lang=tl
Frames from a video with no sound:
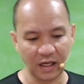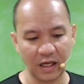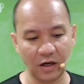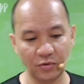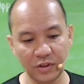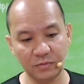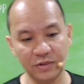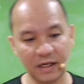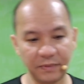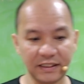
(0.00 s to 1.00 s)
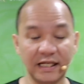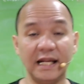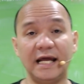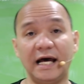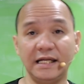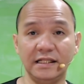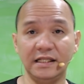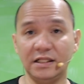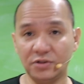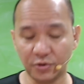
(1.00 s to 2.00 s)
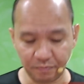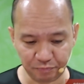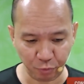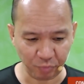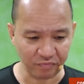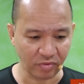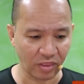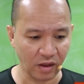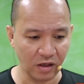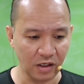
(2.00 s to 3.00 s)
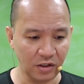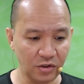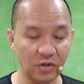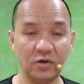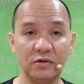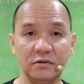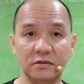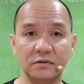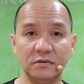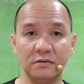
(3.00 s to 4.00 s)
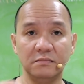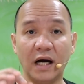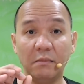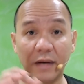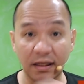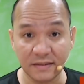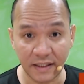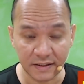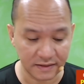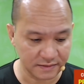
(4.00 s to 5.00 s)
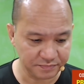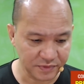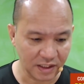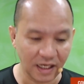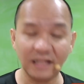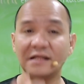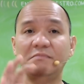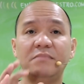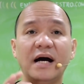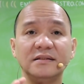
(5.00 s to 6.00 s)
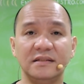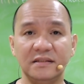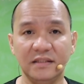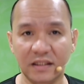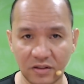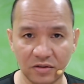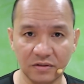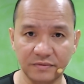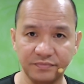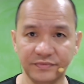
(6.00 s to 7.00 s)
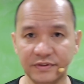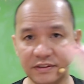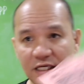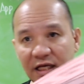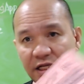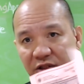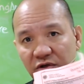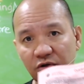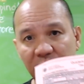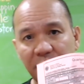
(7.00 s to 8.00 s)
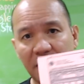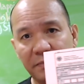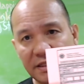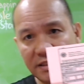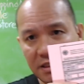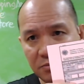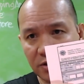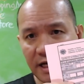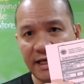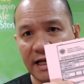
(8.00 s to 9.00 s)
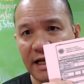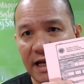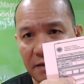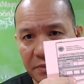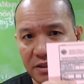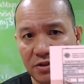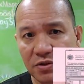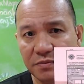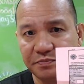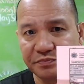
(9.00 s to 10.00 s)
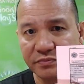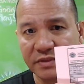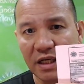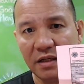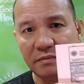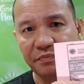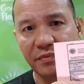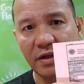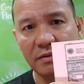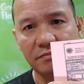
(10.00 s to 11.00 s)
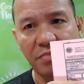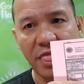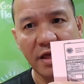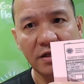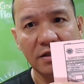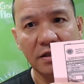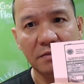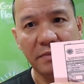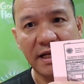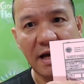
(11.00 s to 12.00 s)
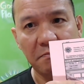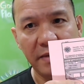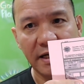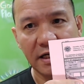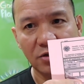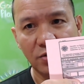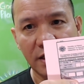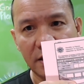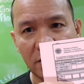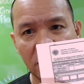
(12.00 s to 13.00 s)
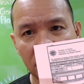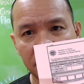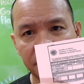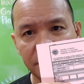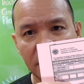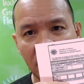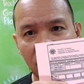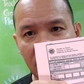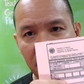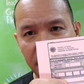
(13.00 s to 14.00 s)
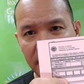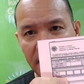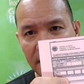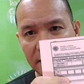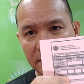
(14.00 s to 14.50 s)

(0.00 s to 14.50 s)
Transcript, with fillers: ang una mo dapat alalahanin dito, yung mga boxes. At ang boxes dito, sa ganito, kung mapapansin mo, ayan, lalapit ko. Hmm? May number, katulad nito. Anong number yan?